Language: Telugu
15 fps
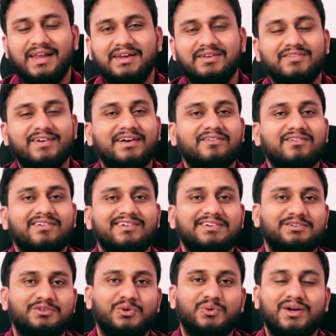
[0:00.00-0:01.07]
ఎన్ని
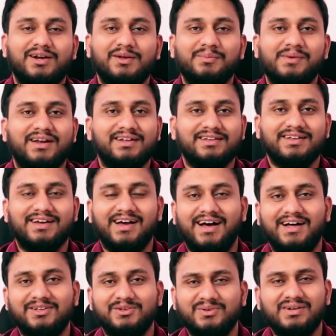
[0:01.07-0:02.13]
వేవులు చూడడం అన్నది
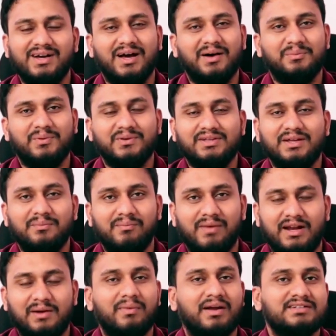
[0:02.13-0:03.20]
కాదు కాకపోతే
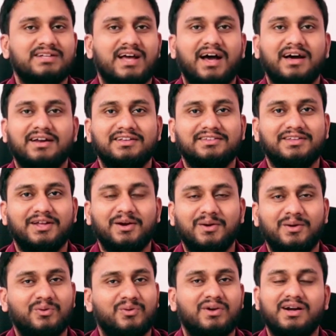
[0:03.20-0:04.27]
మనం మన
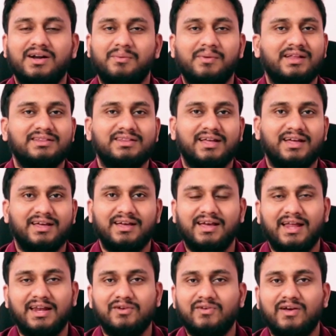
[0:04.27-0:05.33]
జాగ్రత్తల్లో ఉండడం అంతే
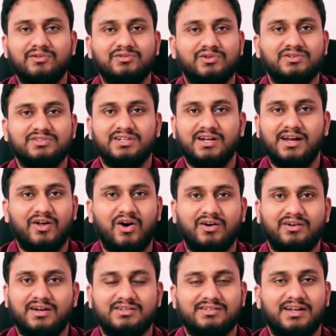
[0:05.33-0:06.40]
ఇంకెన్ని వేవ్స్ వచ్చినా
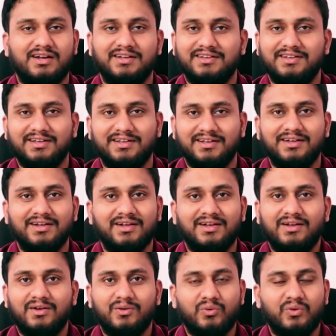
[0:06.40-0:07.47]
డాక్టర్స్ అన్నది
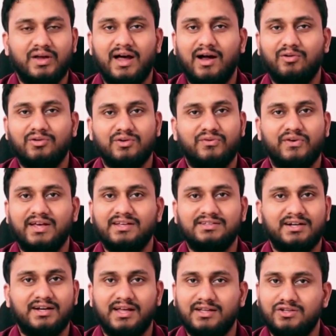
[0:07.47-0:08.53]
వీ హ్యావ్ టు
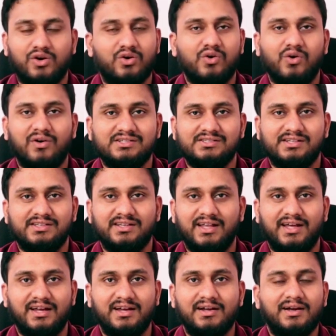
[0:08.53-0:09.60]
ఫేస్ ఇట్
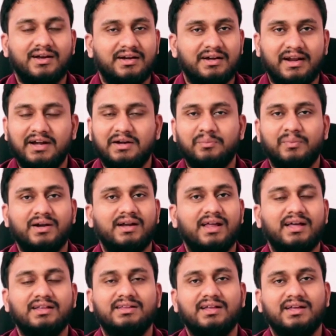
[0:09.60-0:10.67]
ఎదుర్కోవాల్సిందే
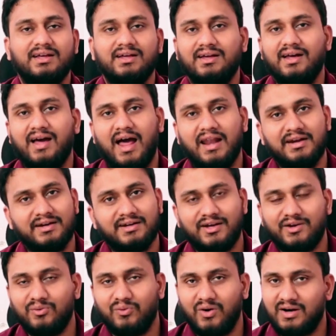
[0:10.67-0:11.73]
ట్రీట్మెంట్ అయితే
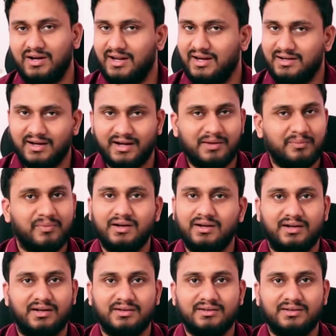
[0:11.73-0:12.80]
అన్నిటికీ ఒకటే
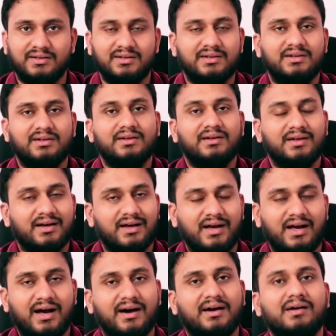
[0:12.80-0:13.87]
ట్రీట్మెంట్
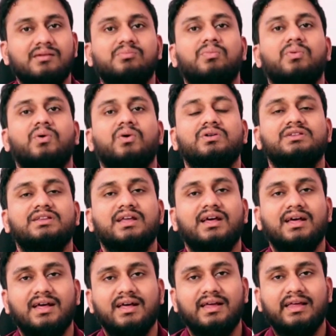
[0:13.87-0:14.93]

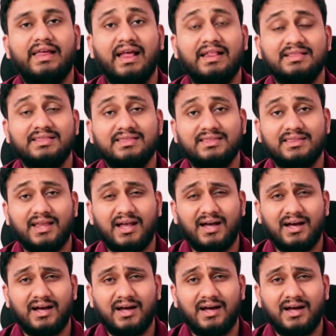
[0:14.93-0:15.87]
కాకపోతే ఎంత